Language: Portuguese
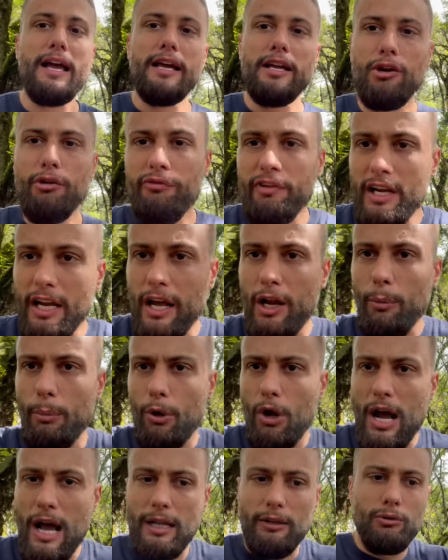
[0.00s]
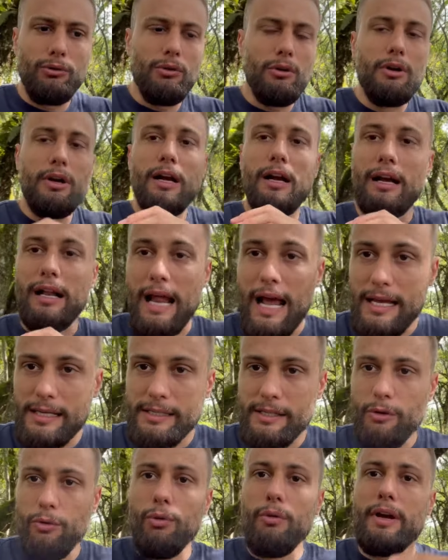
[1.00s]
E o veneno para o rato
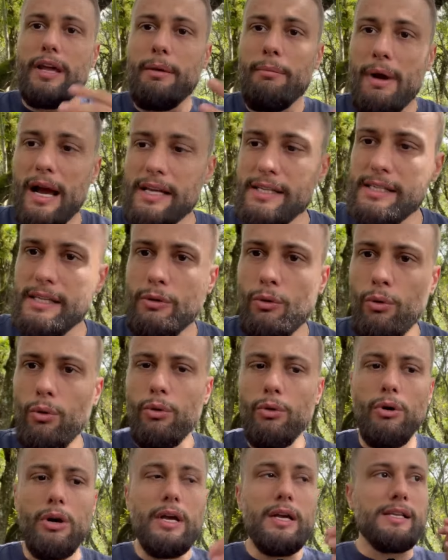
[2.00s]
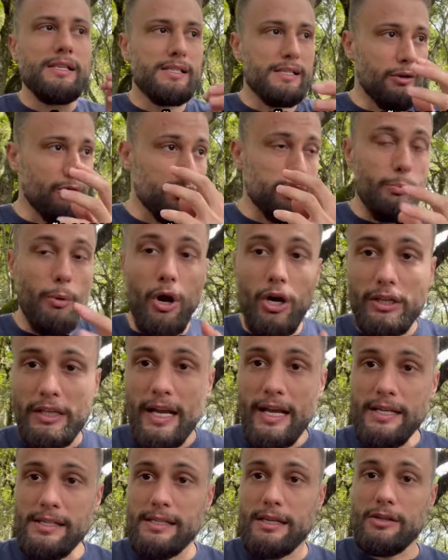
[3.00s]
clássico e mais seguro são são os
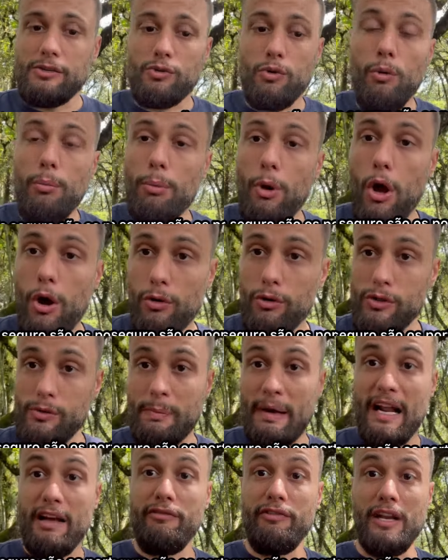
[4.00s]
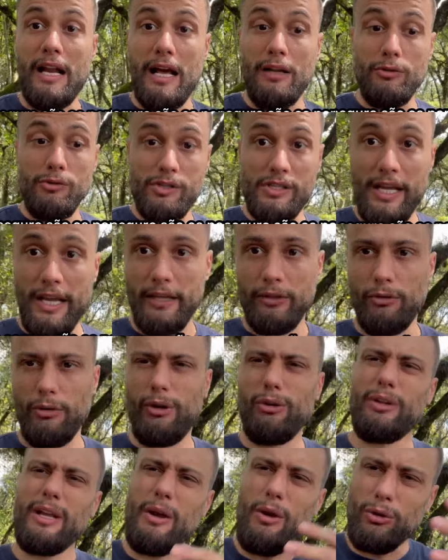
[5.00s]
porta-iscas com blocos parafinados dentro. Eu
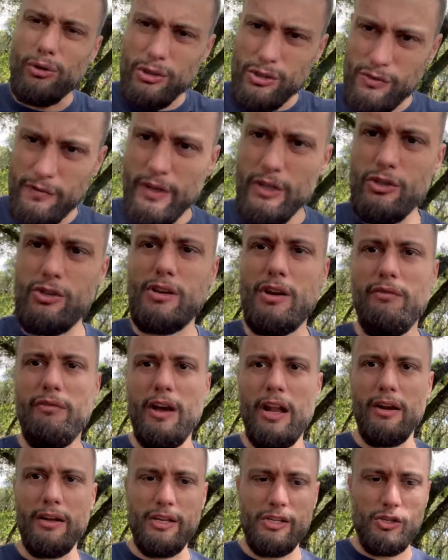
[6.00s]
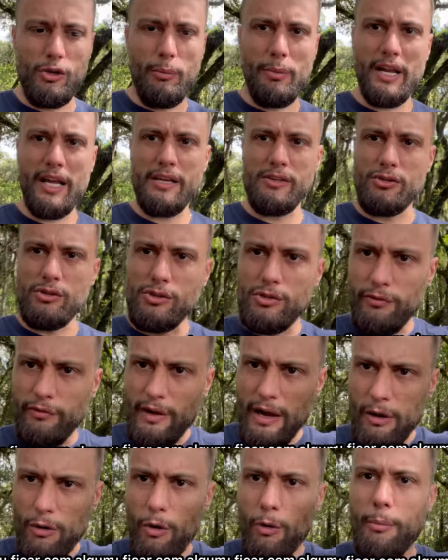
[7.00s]
tenho outros vídeos que eu falo aqui sobre isso, se tu
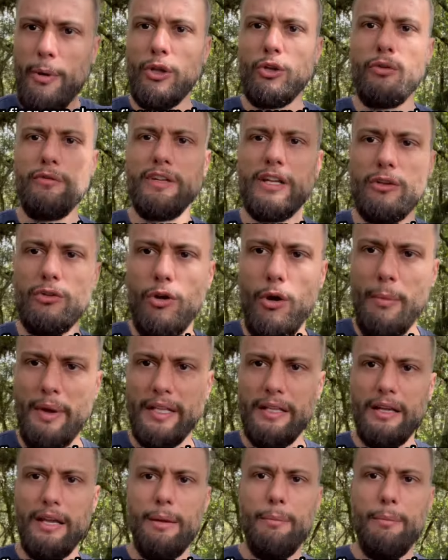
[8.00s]
ficar com alguma dúvida tu comenta aqui